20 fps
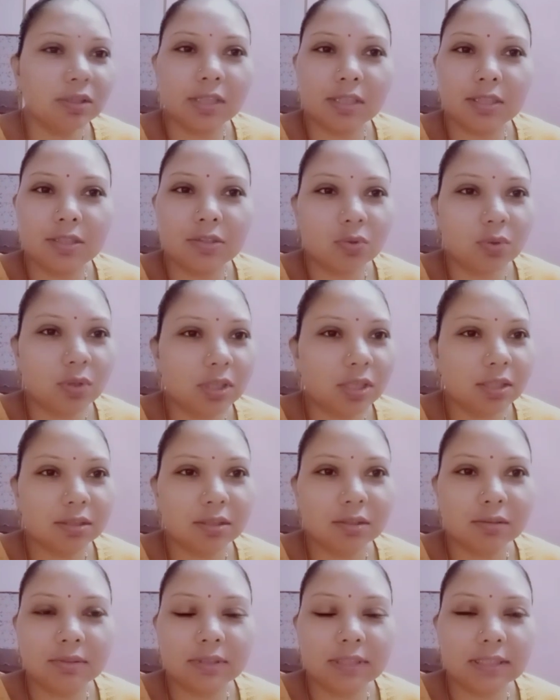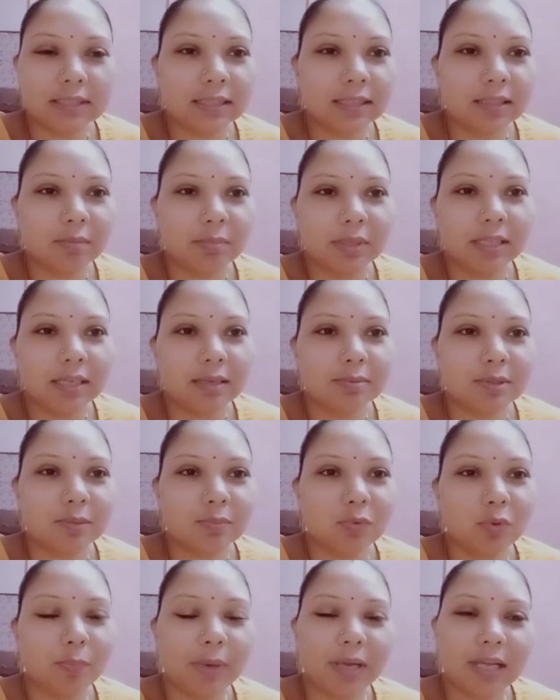कंट्रोल करती हूँ जैसा कि मैंने आप
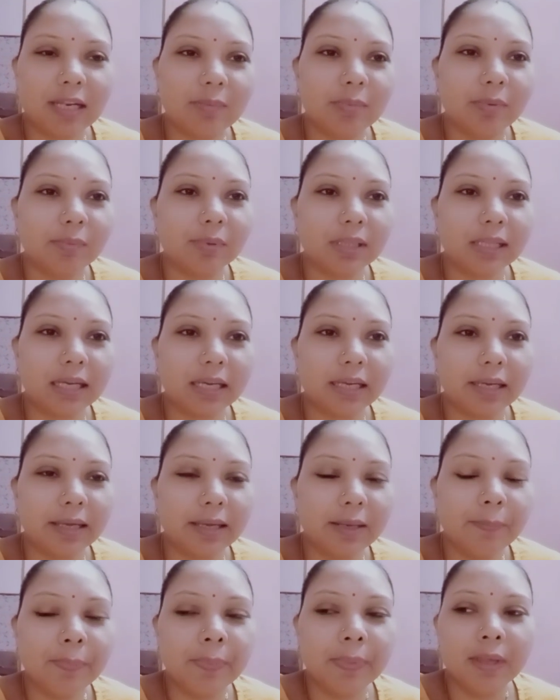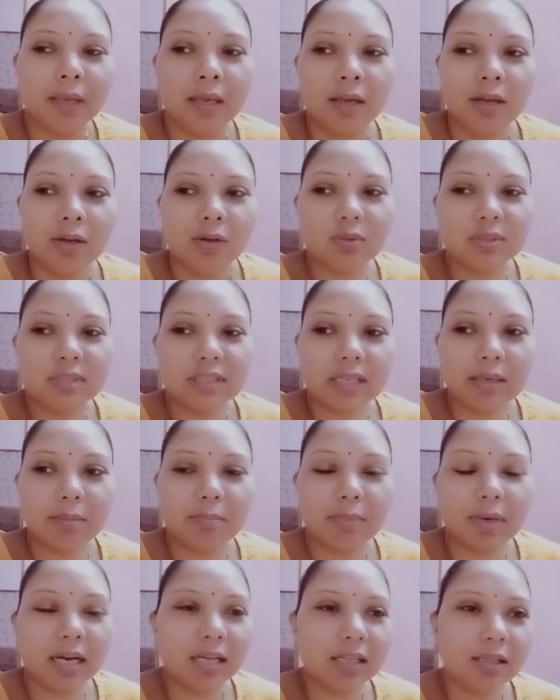सबको पहले भी बताया है उसके
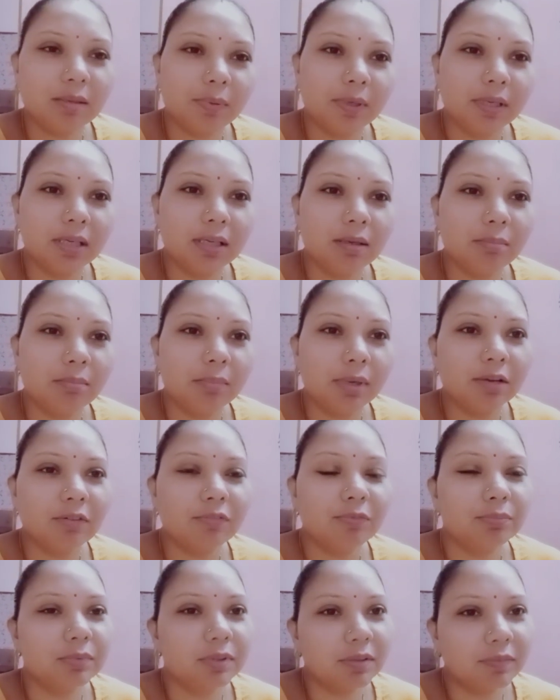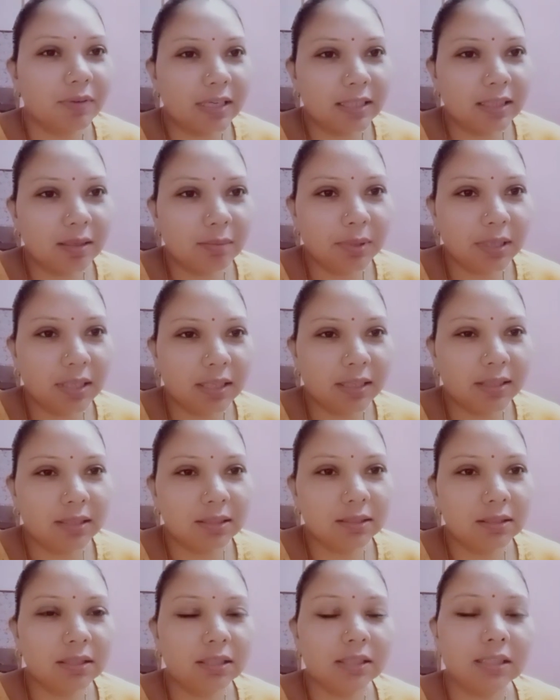बाद भी मैं दवाइयाँ भी ले रही
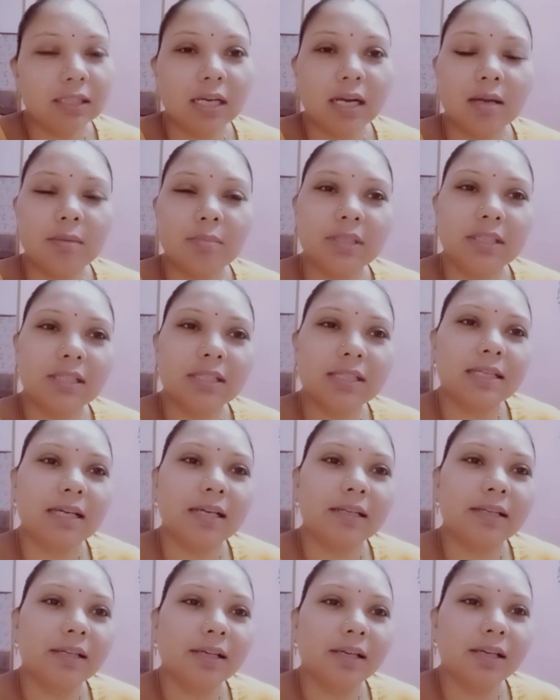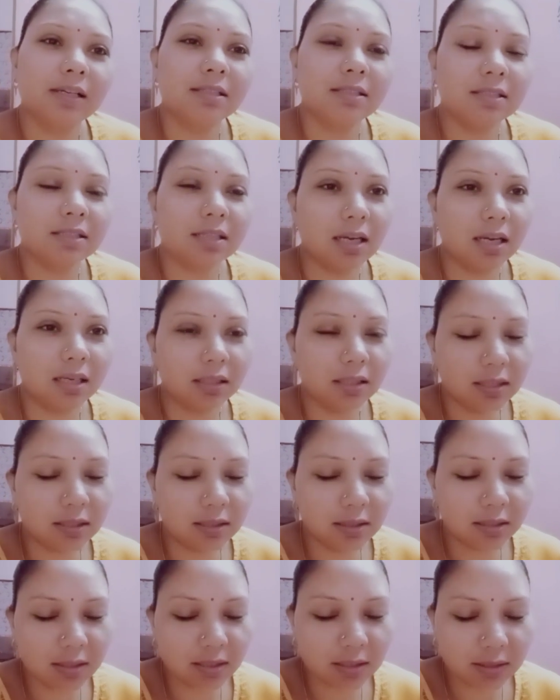थी काम इतने सारे हैं
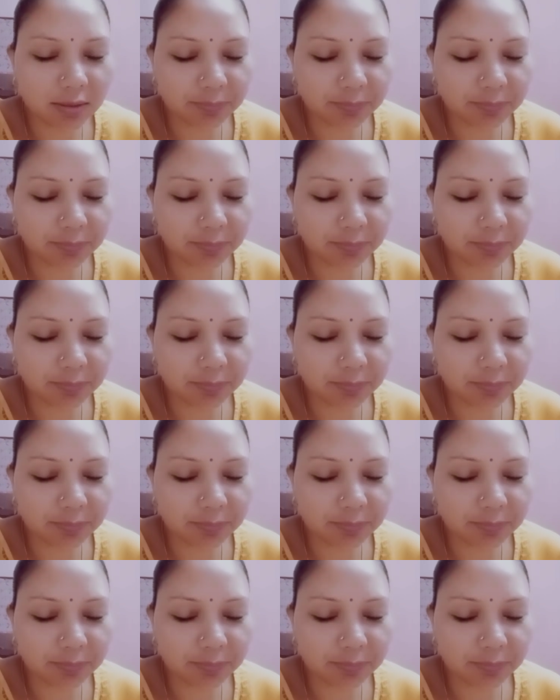इतने